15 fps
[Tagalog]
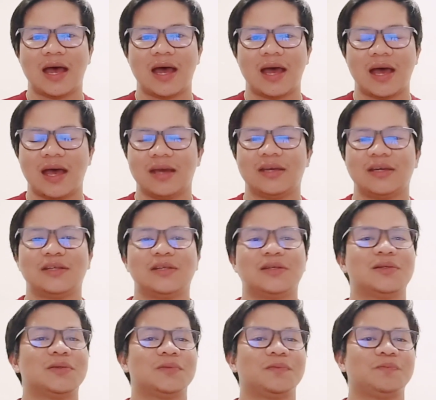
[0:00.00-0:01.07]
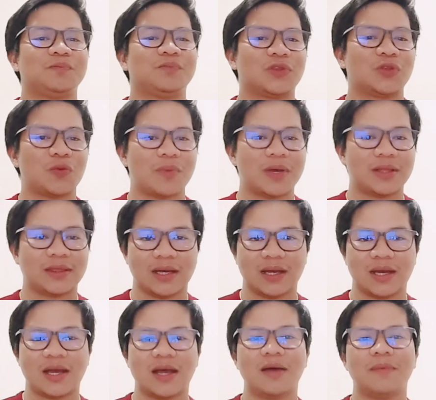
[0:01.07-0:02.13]
Ang
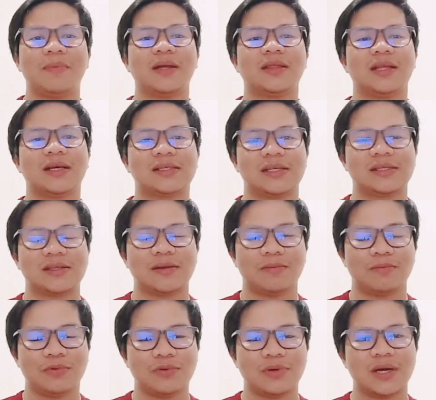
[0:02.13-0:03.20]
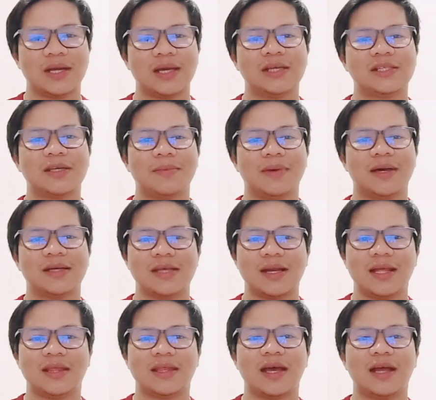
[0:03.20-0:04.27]
tumatanggap at nagsasabuhay sa mga
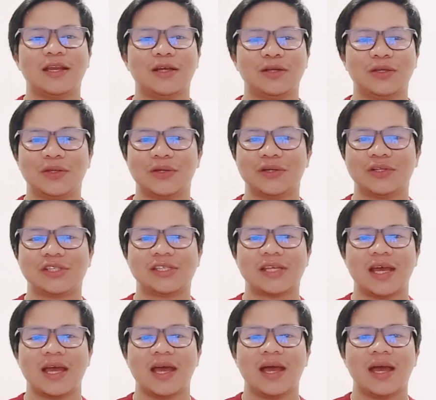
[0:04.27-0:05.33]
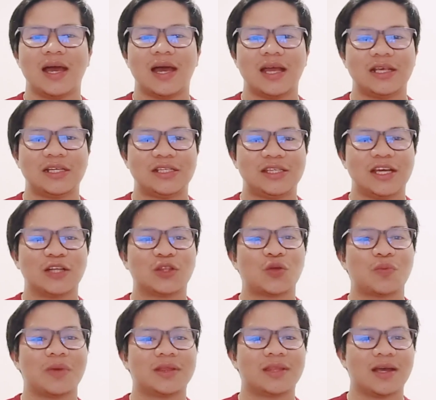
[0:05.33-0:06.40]
salita ng Diyos ay siyang
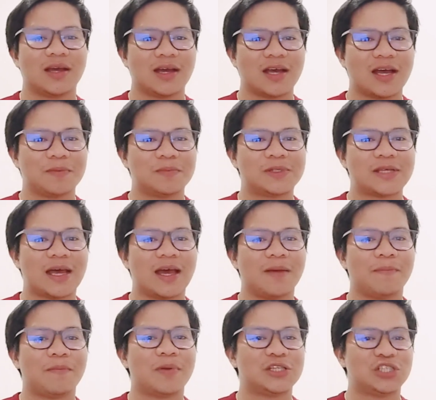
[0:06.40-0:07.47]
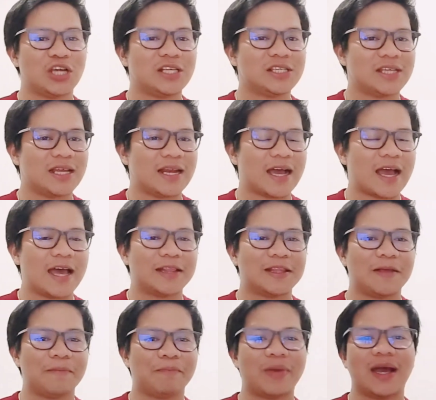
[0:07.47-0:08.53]
tumatanggap sa presensya ng
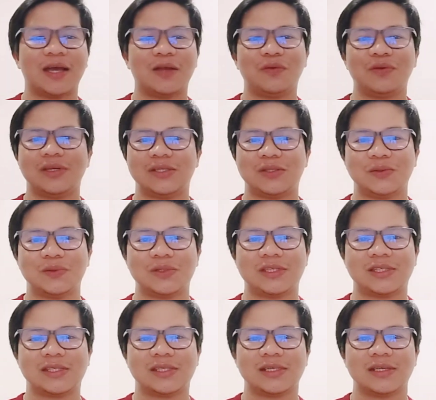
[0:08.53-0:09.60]
ating Panginoong Yesus.